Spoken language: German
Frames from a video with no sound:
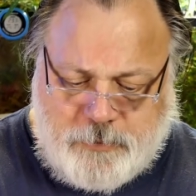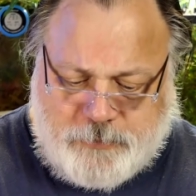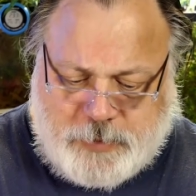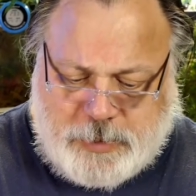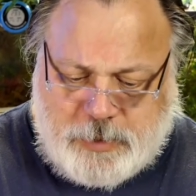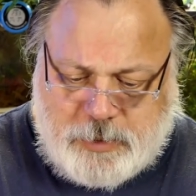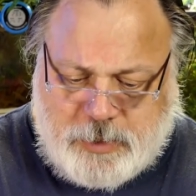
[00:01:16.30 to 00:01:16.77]

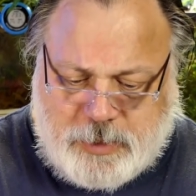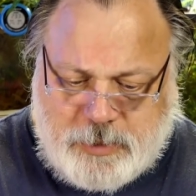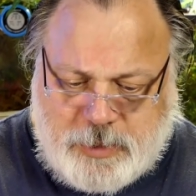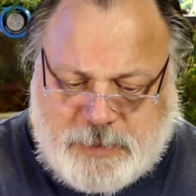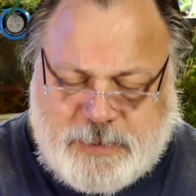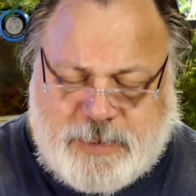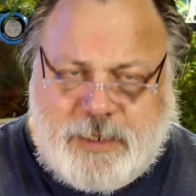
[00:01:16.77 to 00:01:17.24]
Weil
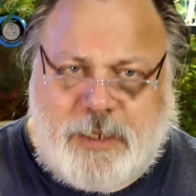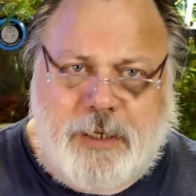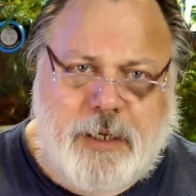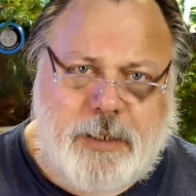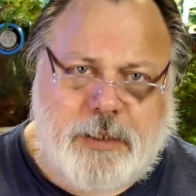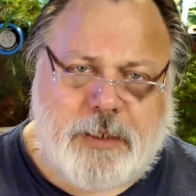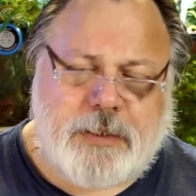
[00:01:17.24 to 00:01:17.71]

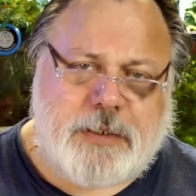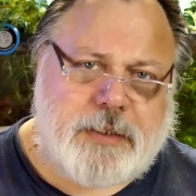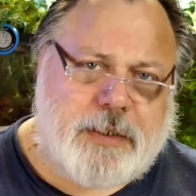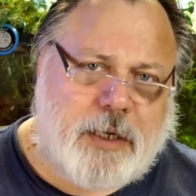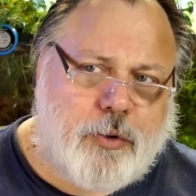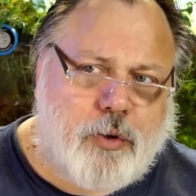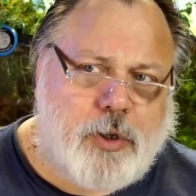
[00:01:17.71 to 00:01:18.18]
letztendlich ist
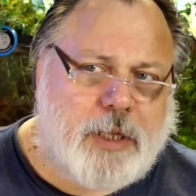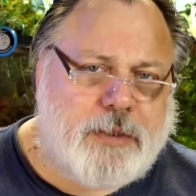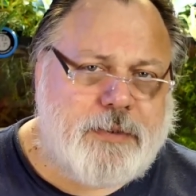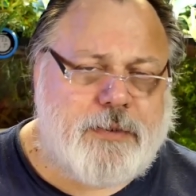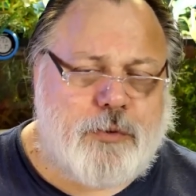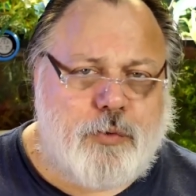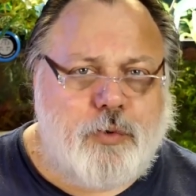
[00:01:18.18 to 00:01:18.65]
es auch
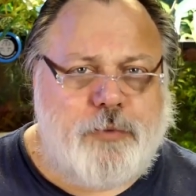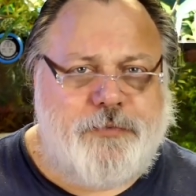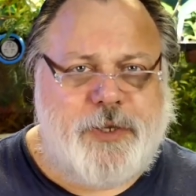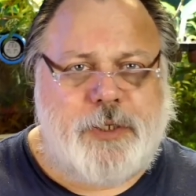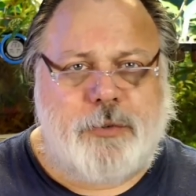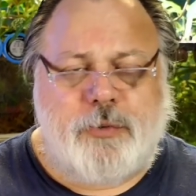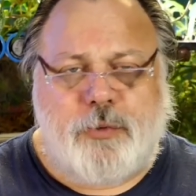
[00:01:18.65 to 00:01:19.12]
ganz gut,
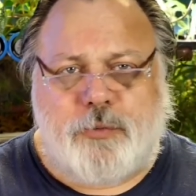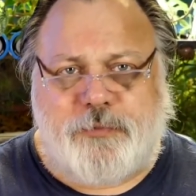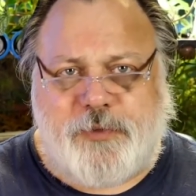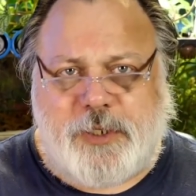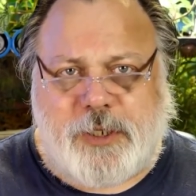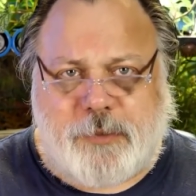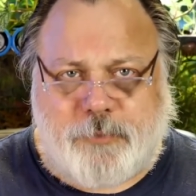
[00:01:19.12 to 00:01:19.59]
wenn hin
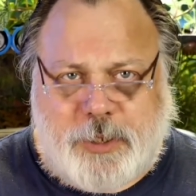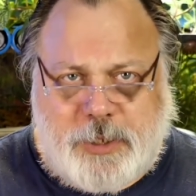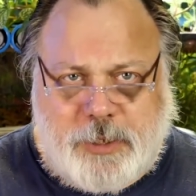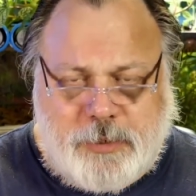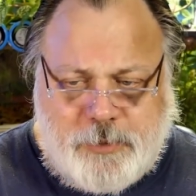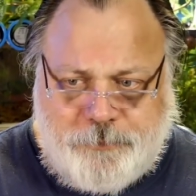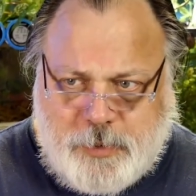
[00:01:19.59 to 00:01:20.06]
und wieder
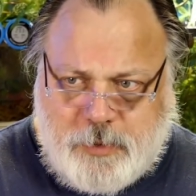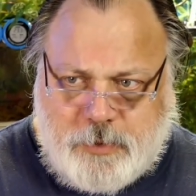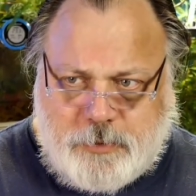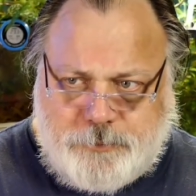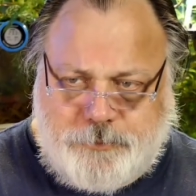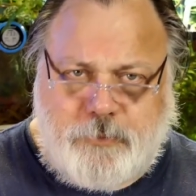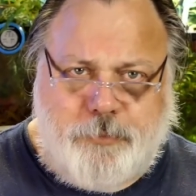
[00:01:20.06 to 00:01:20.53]
mal
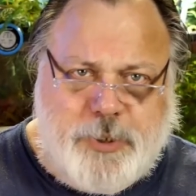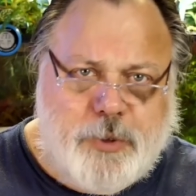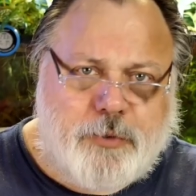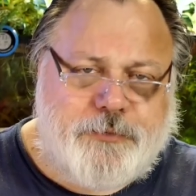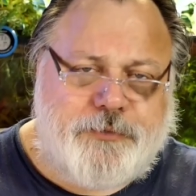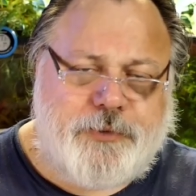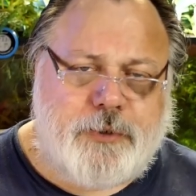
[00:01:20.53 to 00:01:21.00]

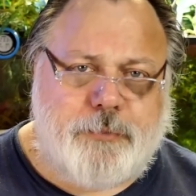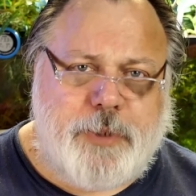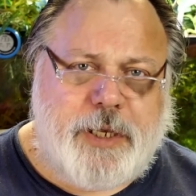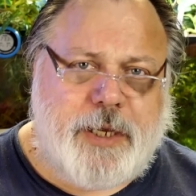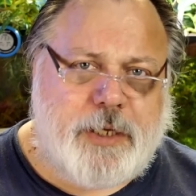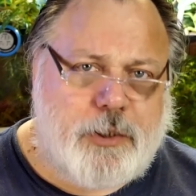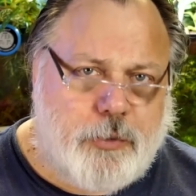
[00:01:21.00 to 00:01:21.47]

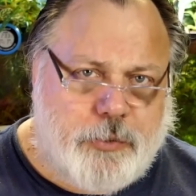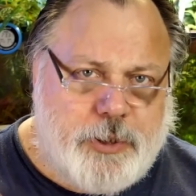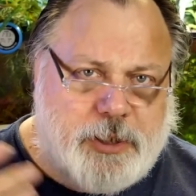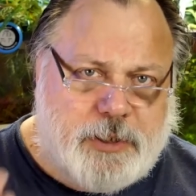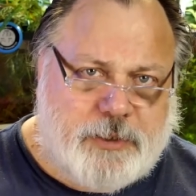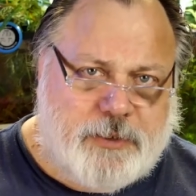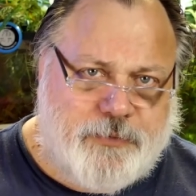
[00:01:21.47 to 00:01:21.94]
Biofilme
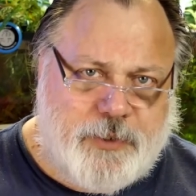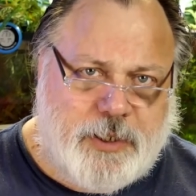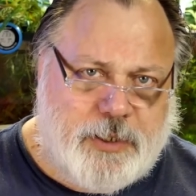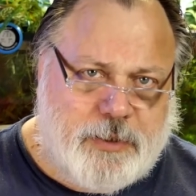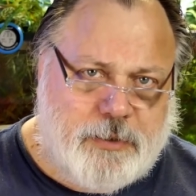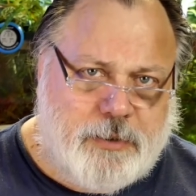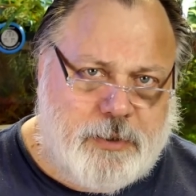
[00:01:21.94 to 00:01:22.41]
erneuert
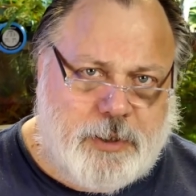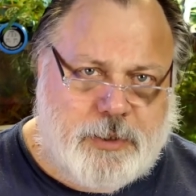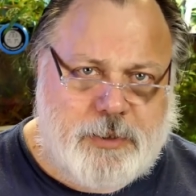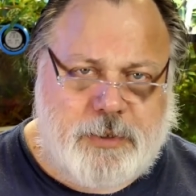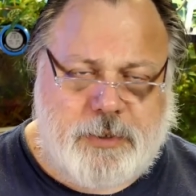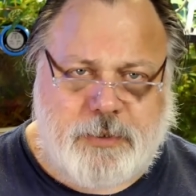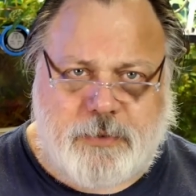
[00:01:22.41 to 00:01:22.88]
werden.
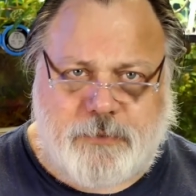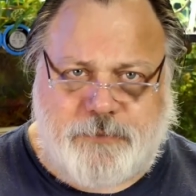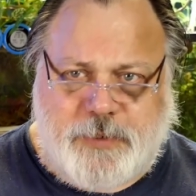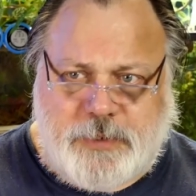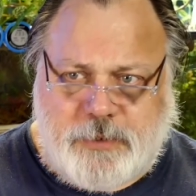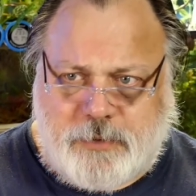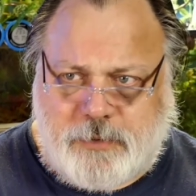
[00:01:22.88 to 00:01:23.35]
Ja, also
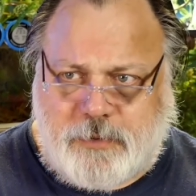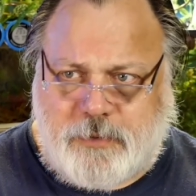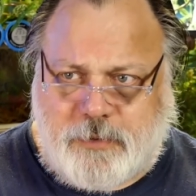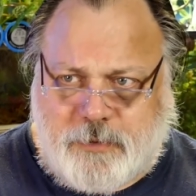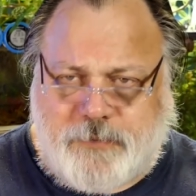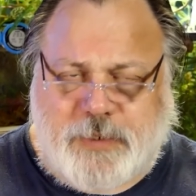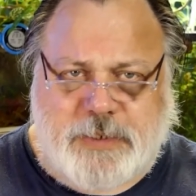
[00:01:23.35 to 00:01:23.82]
wenn
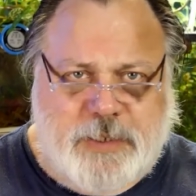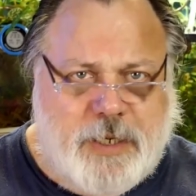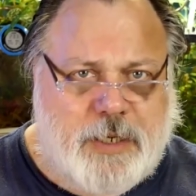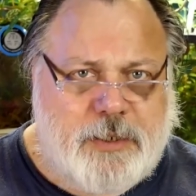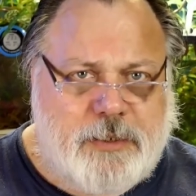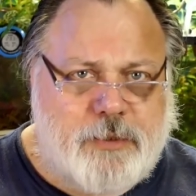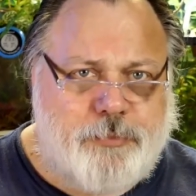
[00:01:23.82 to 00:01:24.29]
quasi
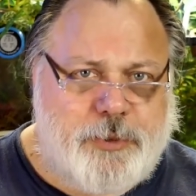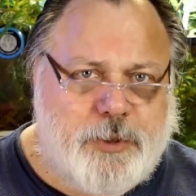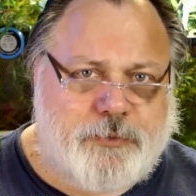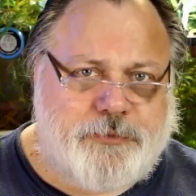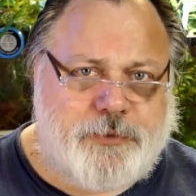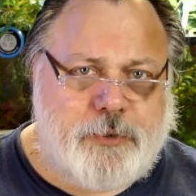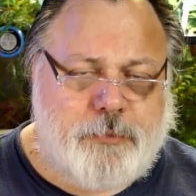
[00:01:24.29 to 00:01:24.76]
alte
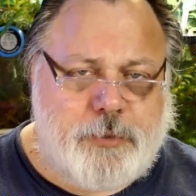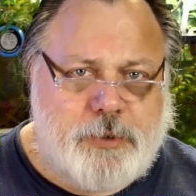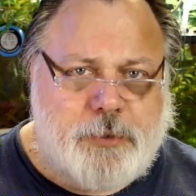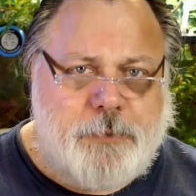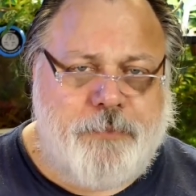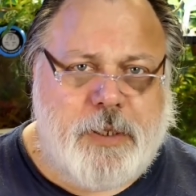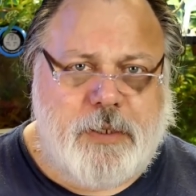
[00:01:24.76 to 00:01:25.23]
Biofilme